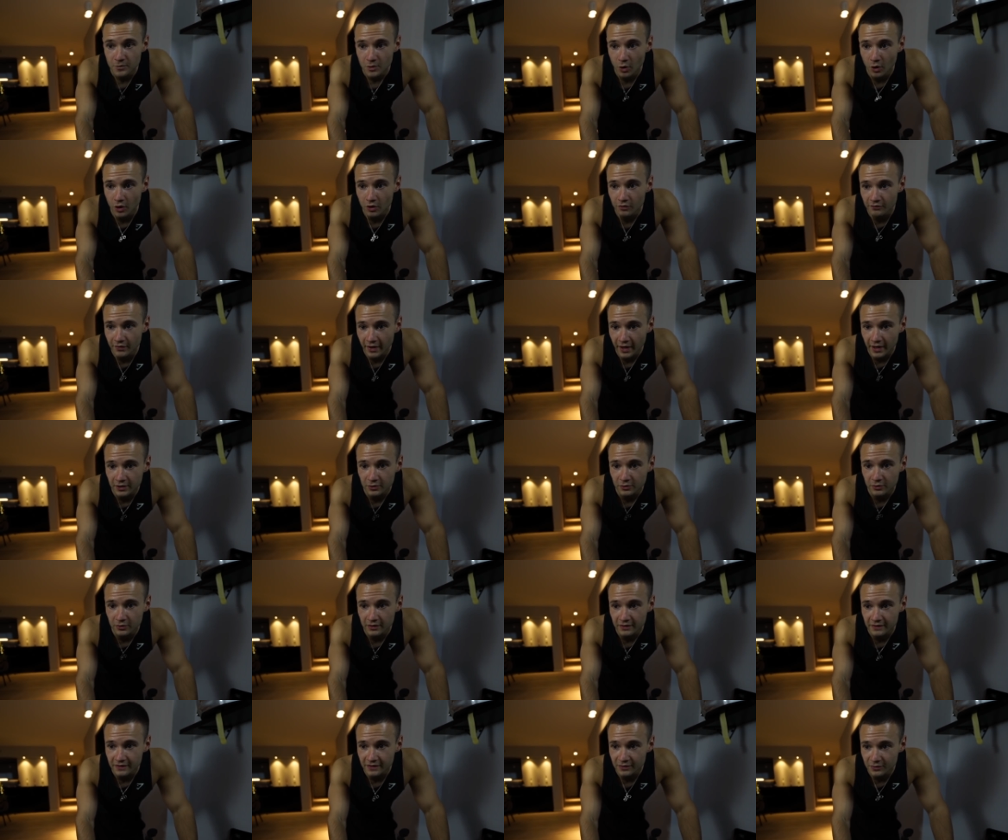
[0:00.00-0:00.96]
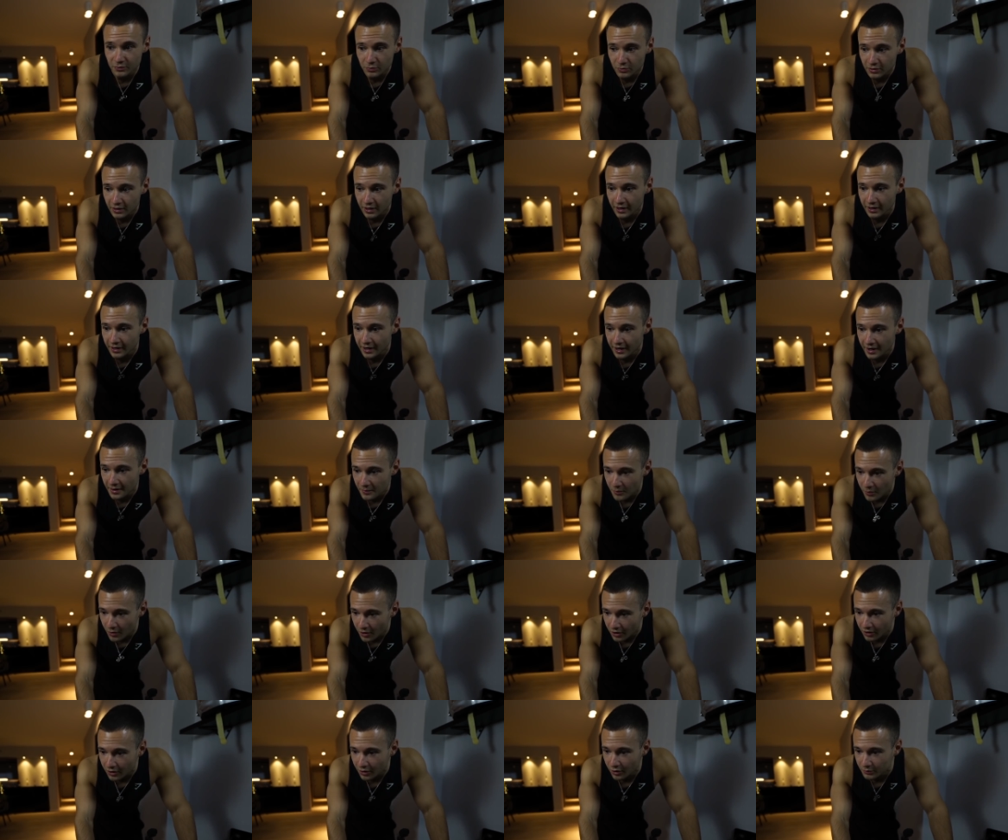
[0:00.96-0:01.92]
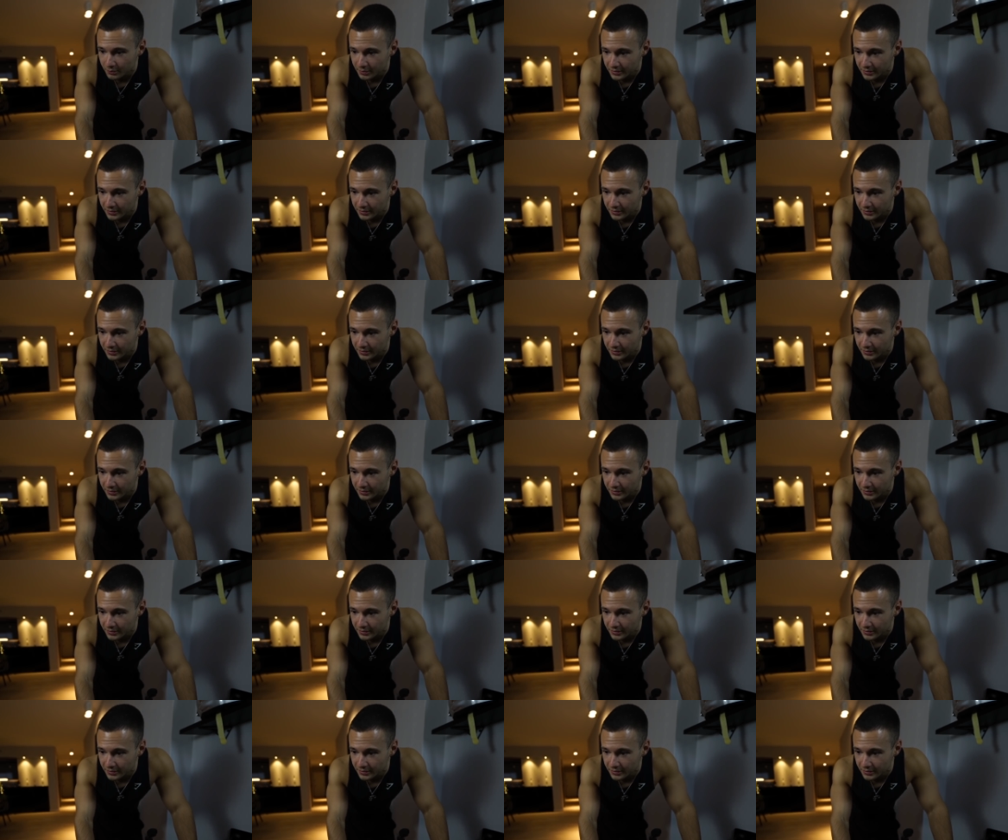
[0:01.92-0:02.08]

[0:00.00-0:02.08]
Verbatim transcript: Und werden uns nun an einem Workout